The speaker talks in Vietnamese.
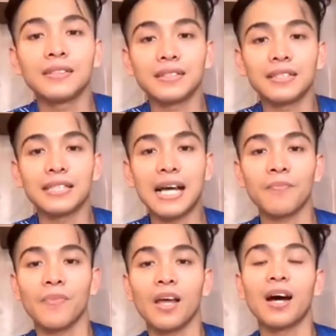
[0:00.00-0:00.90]
À,
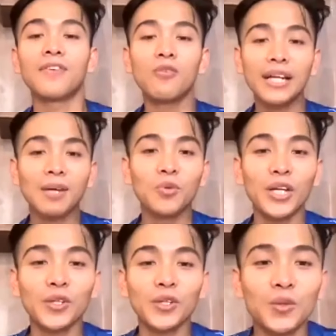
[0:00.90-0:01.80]
phong cách tập luyện
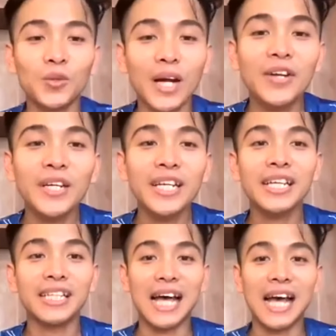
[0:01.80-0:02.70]
của Henry hiện
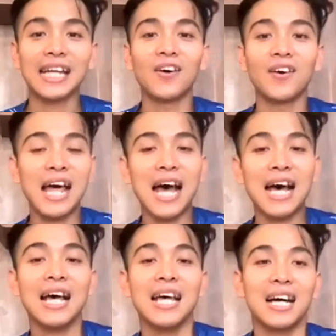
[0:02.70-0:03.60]
tại đó là
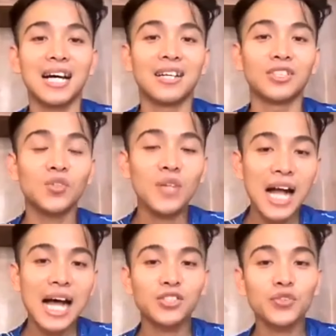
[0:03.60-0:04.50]
à, yoga
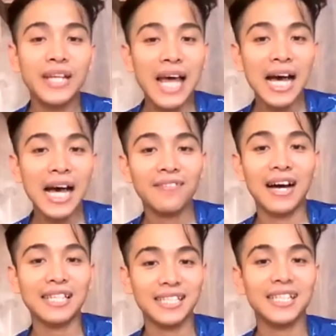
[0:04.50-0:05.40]
Ajurveda và
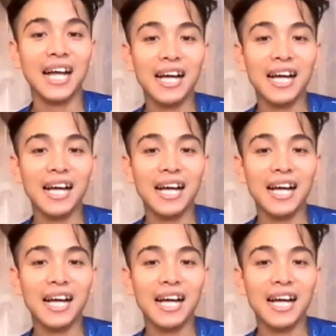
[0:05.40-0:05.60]
Ashtanga